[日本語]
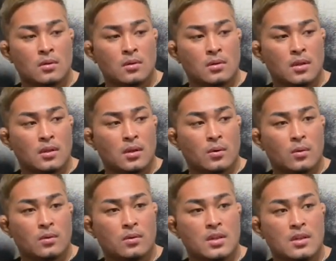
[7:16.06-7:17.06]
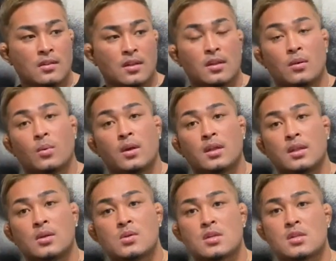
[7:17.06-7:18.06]
なんだろう、インスタで載っけて
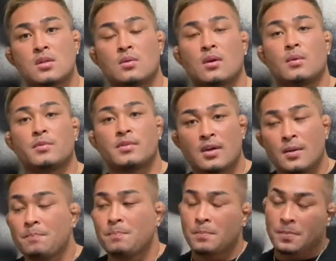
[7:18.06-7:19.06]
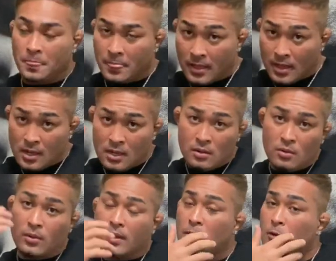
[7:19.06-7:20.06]
る写真とかもさ、
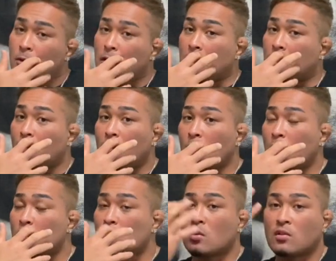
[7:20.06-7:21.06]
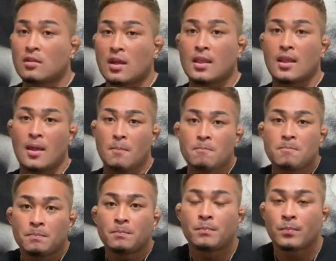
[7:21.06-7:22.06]
ロン毛の時にこれをちょっとつけて。
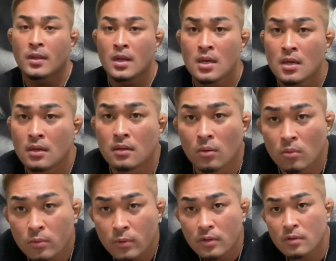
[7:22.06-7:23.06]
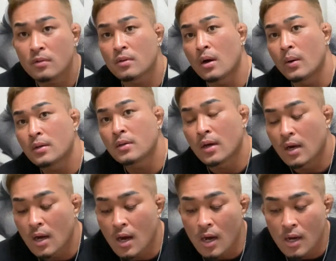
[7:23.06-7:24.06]
本当にすぐ乾くか
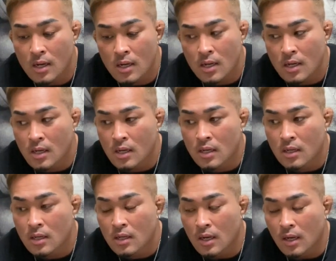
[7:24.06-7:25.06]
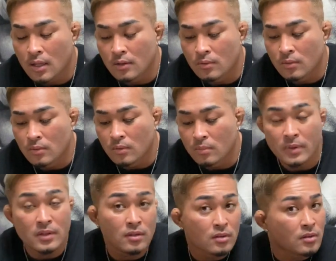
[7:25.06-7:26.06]
ら、あのまあ、
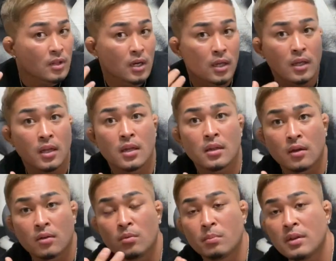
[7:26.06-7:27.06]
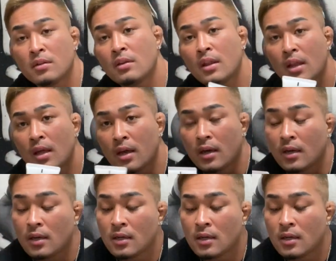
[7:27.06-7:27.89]
すぐつけなきゃいけないんだけど、水でね、